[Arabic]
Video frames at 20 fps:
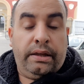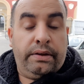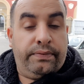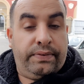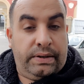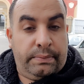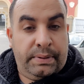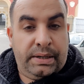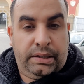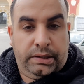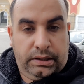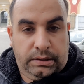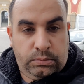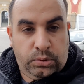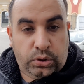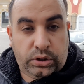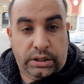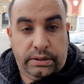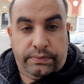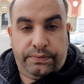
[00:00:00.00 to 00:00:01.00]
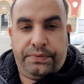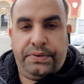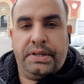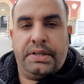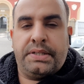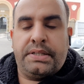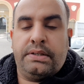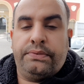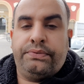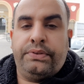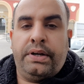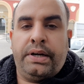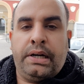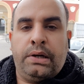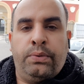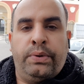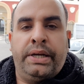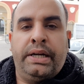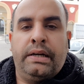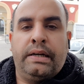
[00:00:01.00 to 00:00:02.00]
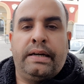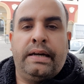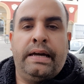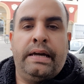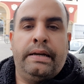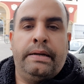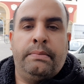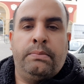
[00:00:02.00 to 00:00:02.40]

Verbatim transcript: في البلد المقيم فيه سفارة وأنا كان